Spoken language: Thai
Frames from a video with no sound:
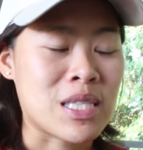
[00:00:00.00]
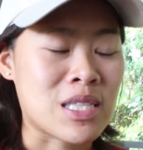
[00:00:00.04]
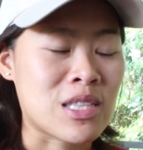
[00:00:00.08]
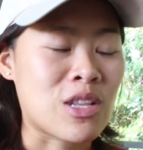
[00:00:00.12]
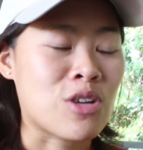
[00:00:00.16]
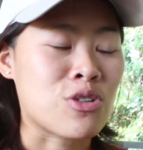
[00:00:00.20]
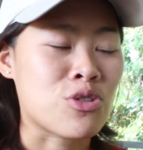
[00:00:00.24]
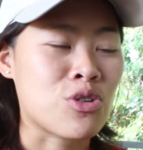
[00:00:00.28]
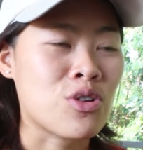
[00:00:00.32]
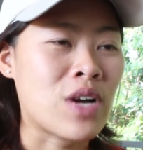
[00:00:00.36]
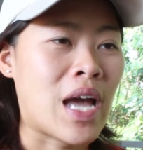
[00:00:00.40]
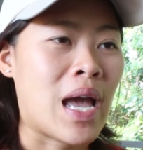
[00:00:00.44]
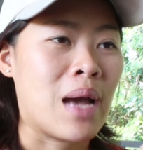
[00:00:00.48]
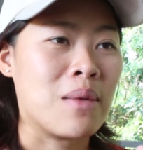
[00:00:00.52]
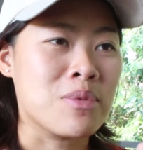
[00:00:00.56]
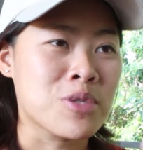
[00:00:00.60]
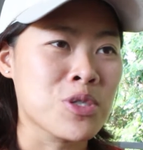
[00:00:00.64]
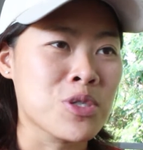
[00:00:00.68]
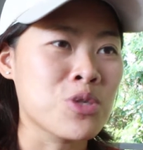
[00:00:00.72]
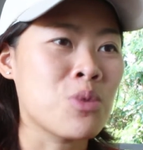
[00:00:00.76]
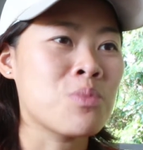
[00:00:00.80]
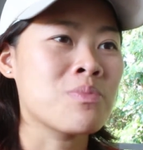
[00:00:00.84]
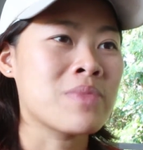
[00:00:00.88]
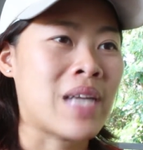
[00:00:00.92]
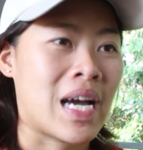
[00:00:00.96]
เราต้องแอบ
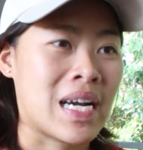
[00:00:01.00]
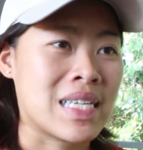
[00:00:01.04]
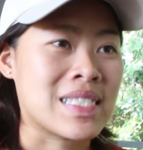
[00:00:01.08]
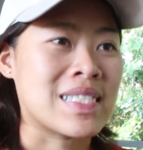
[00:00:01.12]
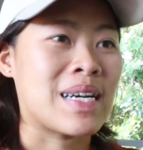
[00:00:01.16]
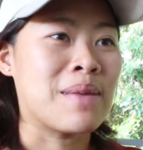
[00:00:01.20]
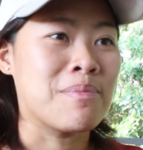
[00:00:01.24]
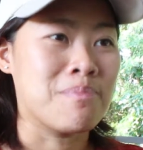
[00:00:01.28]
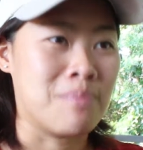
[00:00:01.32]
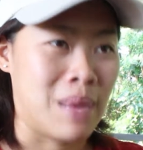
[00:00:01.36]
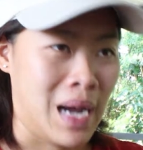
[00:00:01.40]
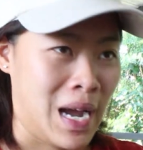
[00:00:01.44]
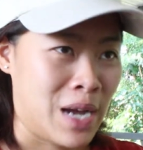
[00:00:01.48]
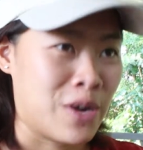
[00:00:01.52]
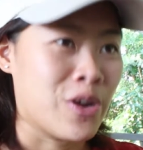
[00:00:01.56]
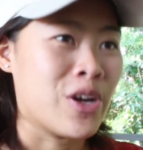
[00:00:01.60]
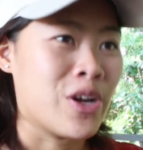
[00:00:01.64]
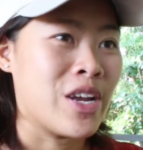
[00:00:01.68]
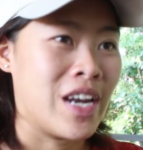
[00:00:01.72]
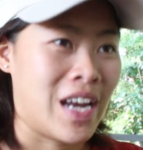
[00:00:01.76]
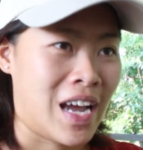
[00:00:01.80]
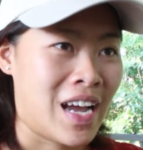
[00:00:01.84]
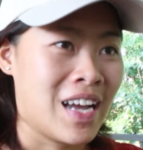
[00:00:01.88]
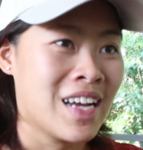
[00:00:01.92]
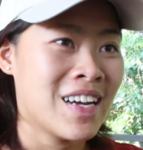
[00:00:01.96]
ซุ่มดักจับหมาหน่
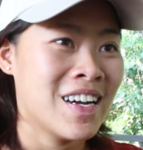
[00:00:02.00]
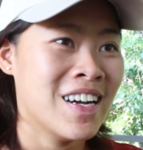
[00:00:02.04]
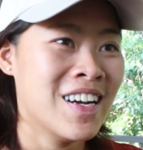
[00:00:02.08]
อยนะ